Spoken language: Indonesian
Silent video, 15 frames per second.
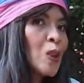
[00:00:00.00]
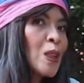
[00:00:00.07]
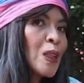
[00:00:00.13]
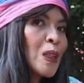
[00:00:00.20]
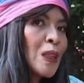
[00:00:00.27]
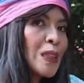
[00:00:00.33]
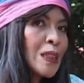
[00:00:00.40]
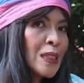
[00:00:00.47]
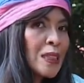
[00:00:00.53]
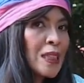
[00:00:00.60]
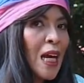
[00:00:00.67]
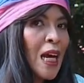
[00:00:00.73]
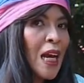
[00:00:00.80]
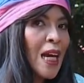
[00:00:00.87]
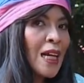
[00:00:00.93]
uh,
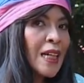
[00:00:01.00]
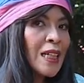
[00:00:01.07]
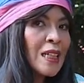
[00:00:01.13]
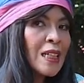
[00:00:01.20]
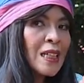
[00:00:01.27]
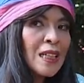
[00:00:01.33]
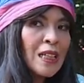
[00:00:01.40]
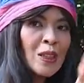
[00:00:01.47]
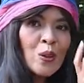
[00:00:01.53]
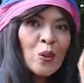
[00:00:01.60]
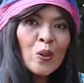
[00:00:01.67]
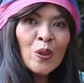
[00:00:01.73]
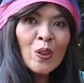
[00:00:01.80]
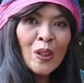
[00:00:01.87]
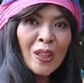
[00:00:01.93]
sisi yang lain itu